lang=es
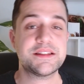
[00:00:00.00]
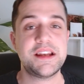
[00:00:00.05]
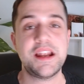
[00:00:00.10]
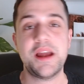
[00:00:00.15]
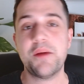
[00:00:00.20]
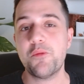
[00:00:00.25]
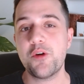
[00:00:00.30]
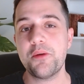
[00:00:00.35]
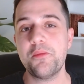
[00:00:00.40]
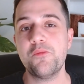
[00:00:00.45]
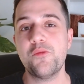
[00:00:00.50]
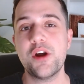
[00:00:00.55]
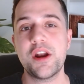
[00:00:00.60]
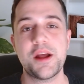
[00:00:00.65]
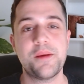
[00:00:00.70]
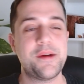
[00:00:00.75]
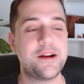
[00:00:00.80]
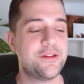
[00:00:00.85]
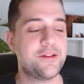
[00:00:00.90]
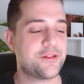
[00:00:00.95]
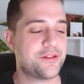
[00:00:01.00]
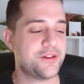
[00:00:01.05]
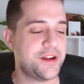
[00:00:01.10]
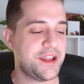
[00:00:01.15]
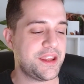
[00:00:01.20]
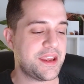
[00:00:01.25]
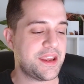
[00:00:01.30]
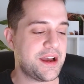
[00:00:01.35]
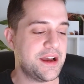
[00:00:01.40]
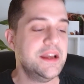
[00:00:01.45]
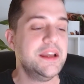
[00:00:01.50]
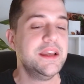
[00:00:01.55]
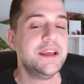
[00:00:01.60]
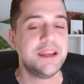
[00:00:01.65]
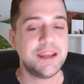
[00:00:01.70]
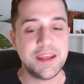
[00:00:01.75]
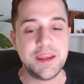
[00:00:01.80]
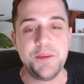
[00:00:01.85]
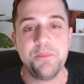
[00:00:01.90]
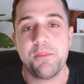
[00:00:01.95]
tenía muy buena mano con ella
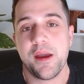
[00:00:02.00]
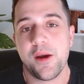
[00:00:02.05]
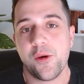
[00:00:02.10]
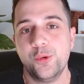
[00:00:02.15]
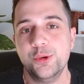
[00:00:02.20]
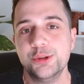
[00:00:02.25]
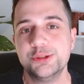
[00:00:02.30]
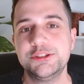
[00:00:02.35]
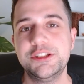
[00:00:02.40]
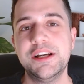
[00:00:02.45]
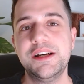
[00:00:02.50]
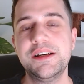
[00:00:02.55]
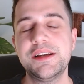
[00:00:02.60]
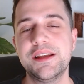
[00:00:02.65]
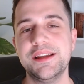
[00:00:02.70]
y me gusta